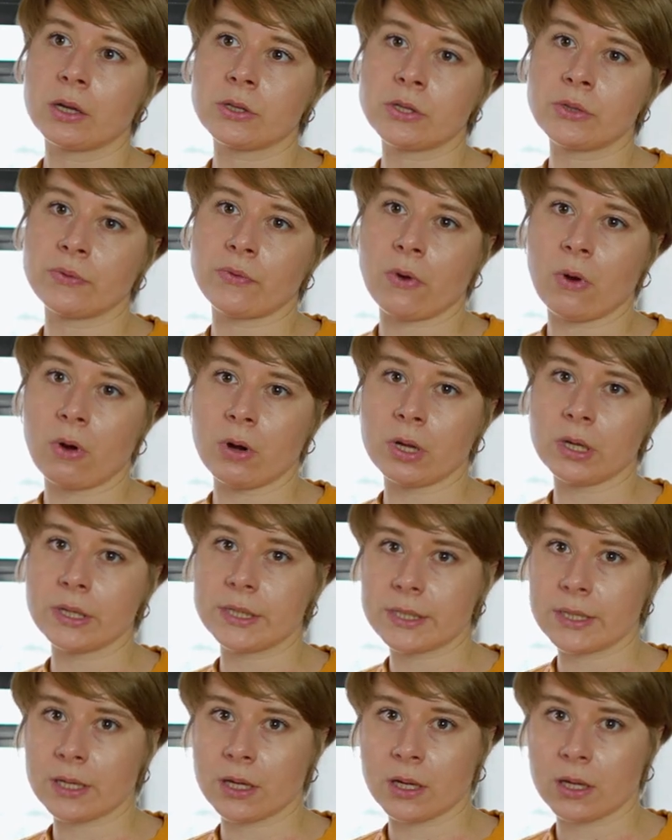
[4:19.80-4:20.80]
Gdzieś w
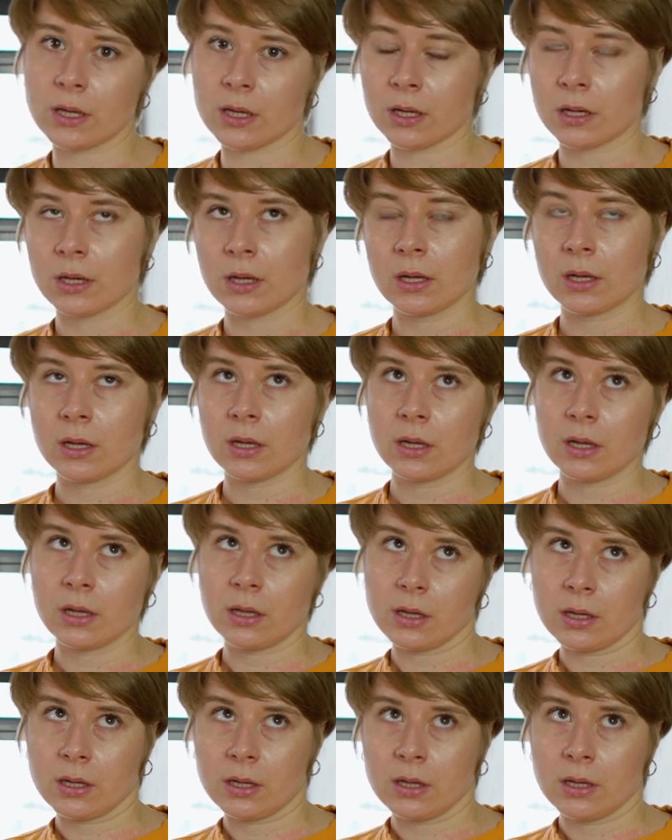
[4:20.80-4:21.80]
okolicy
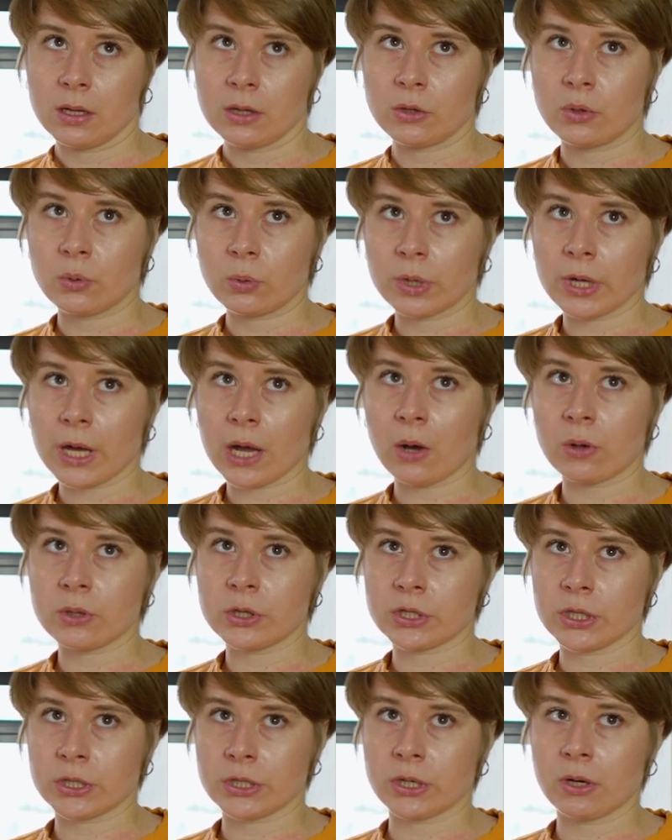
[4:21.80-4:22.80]
drugiego,
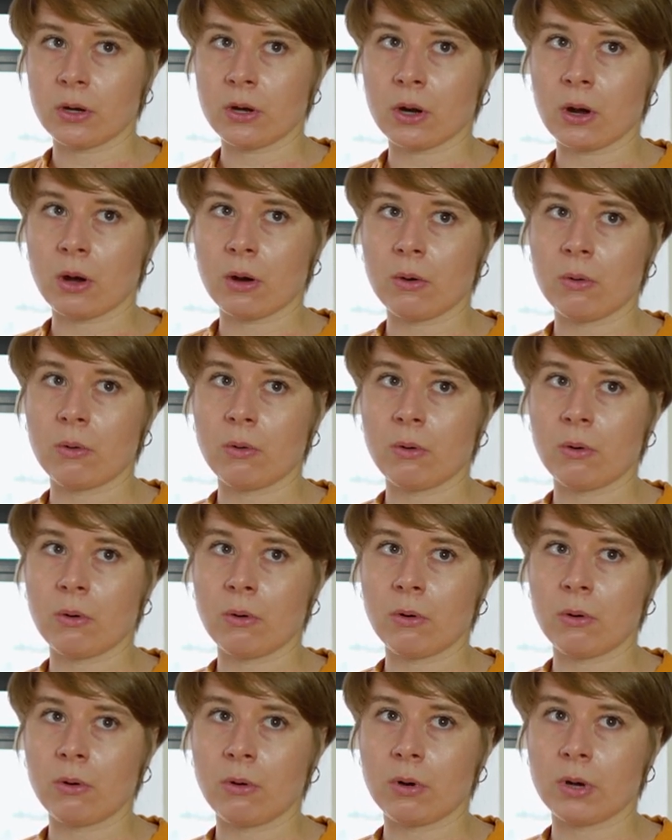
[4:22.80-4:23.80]
trzeciego
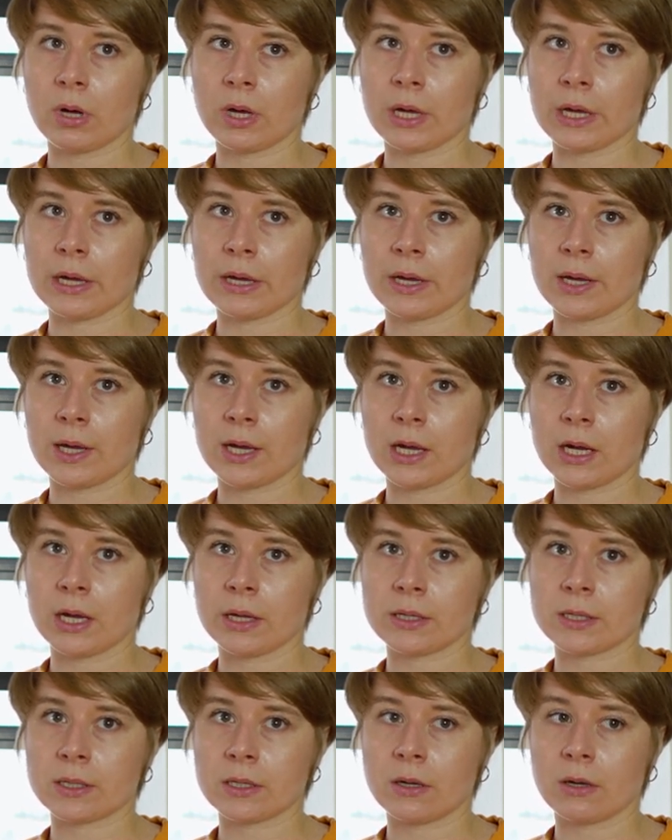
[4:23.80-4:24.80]
roku,
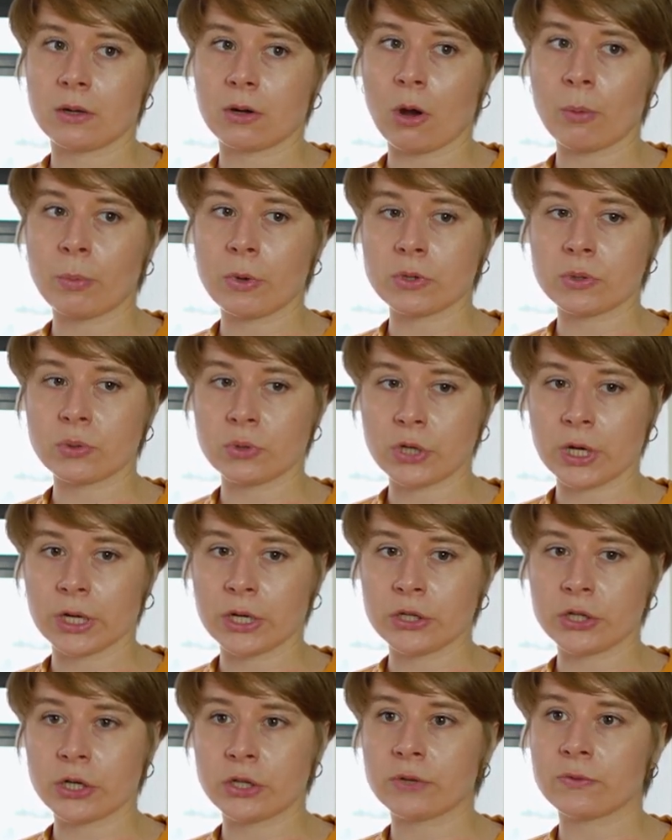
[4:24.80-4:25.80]
e, robiąc już
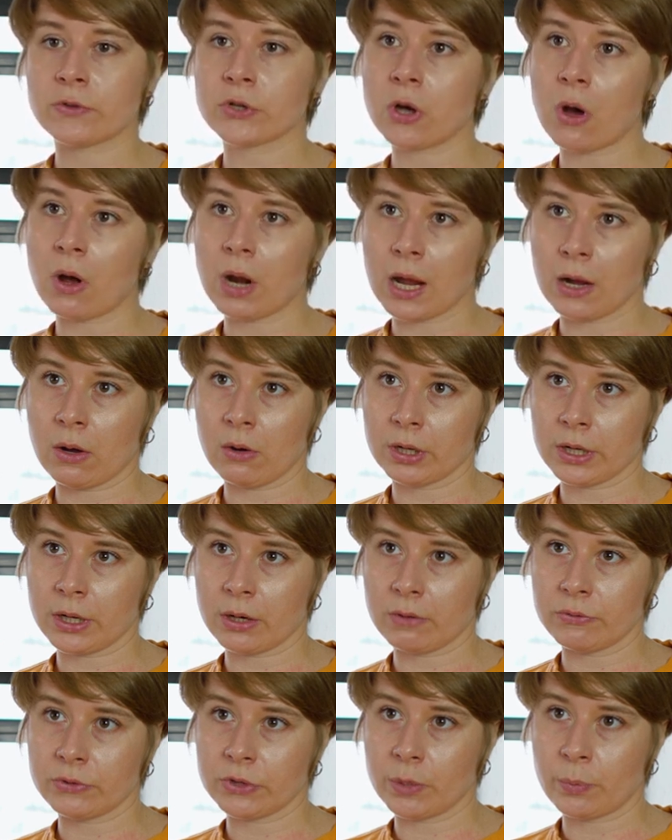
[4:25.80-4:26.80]
jakieś rzeczy w szkole jako
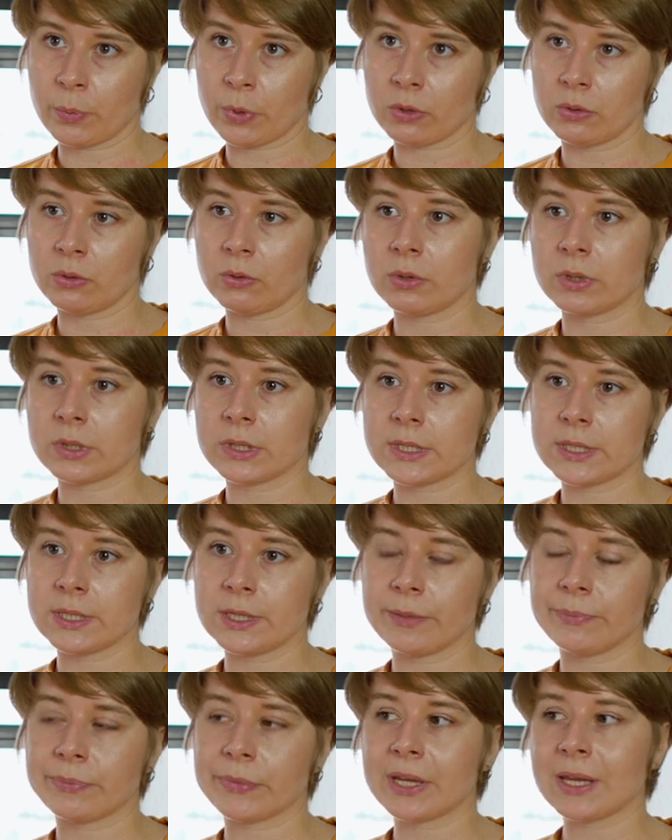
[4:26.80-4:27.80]
kierownik
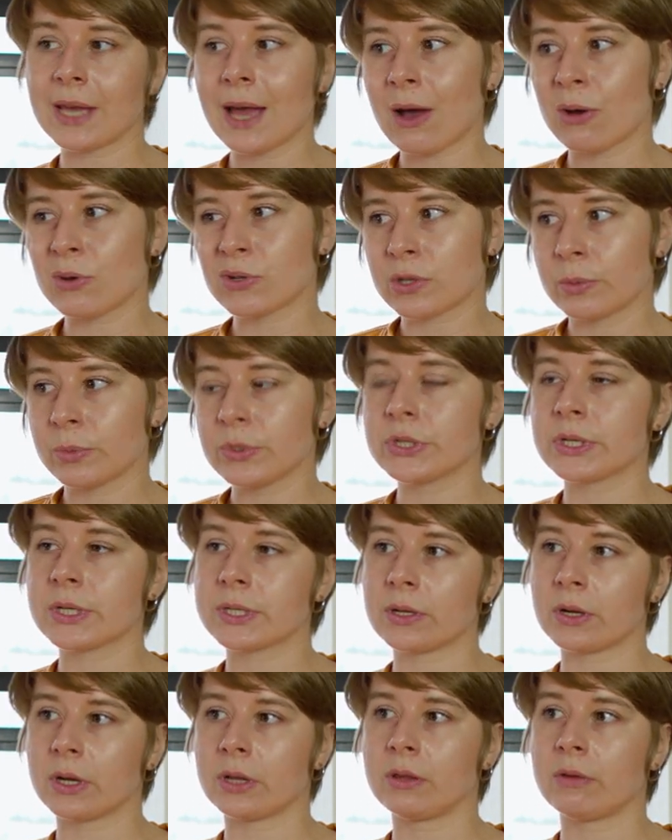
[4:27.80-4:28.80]
produkcji, ja
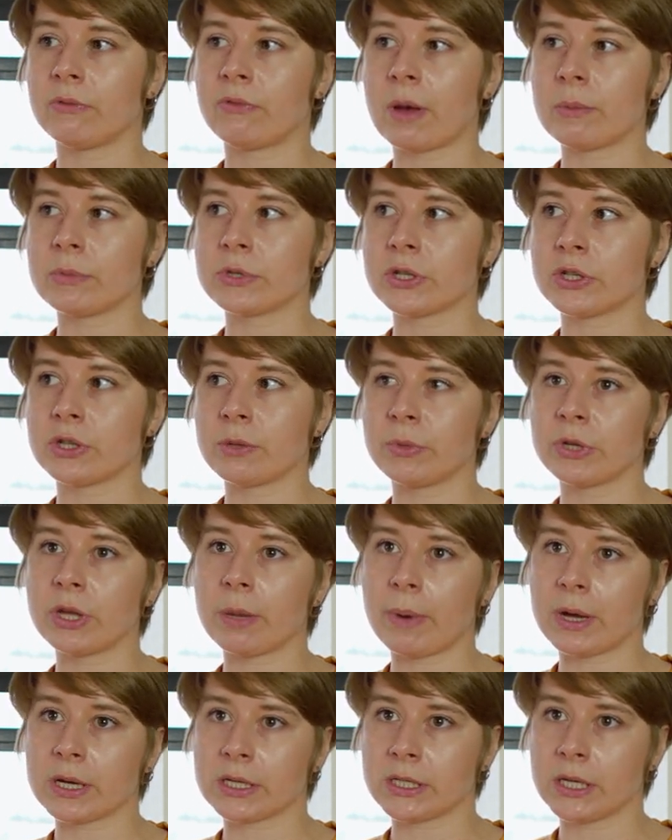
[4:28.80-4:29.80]
osobiście zorientowałam się, że
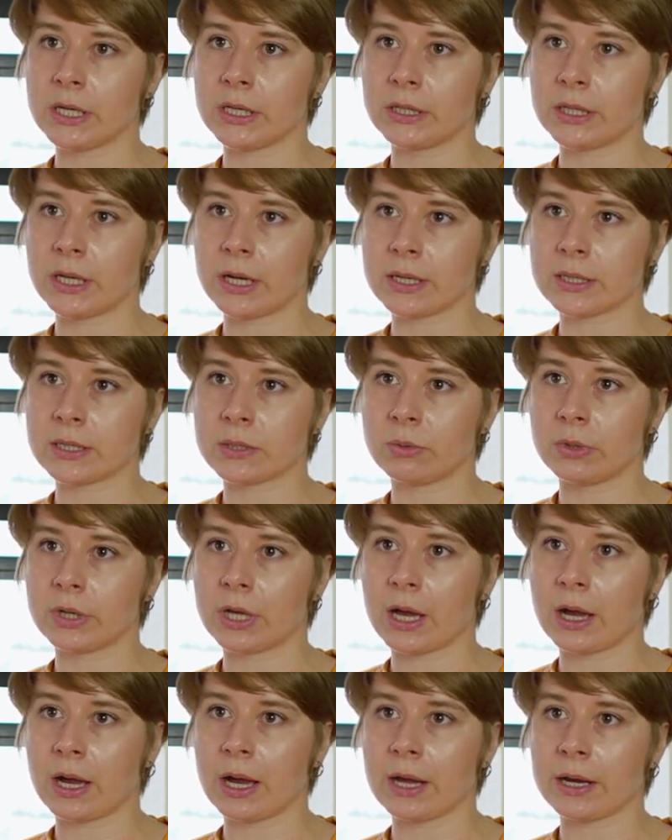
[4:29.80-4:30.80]
mnie bardziej
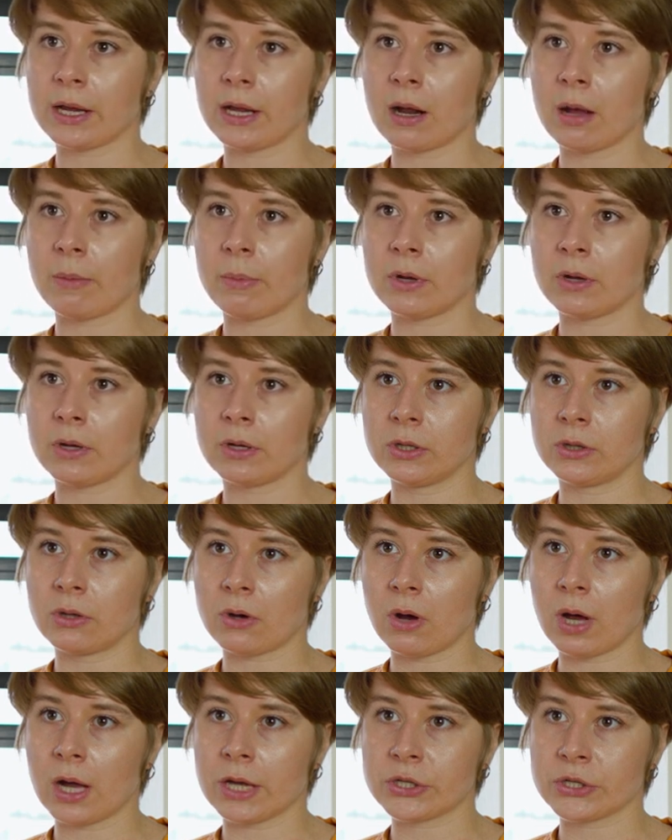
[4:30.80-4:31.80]
interesuje kariera e, i
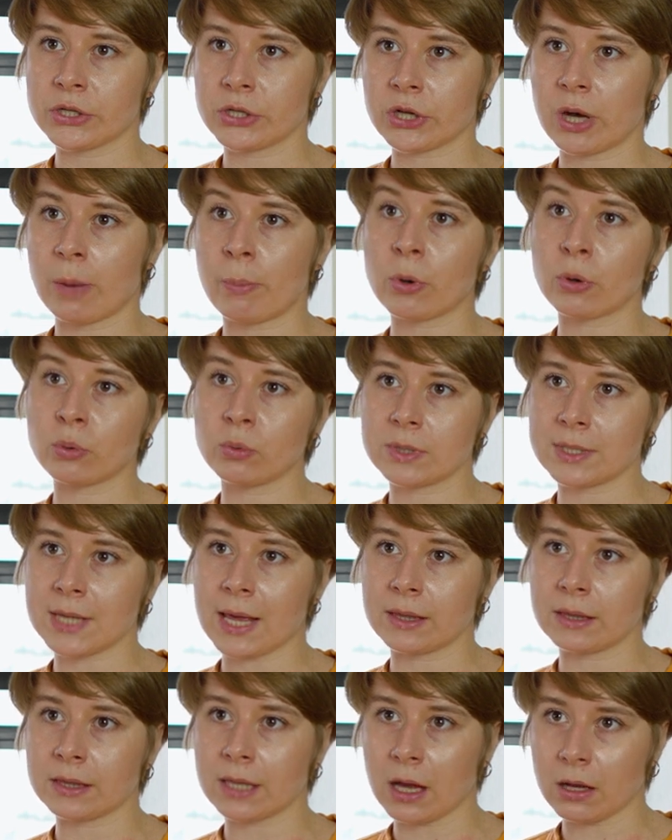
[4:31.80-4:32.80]
droga i ścieżka
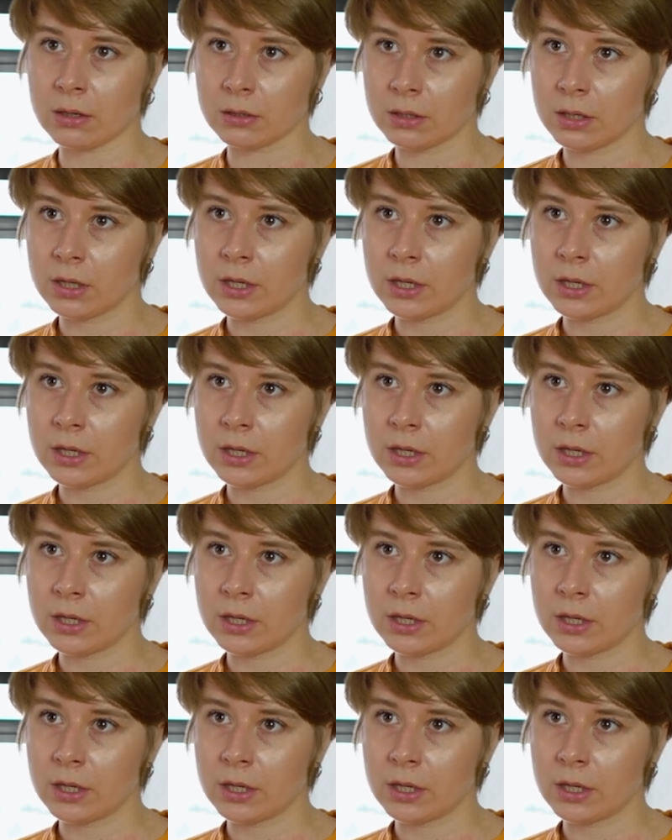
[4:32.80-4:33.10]
producenta.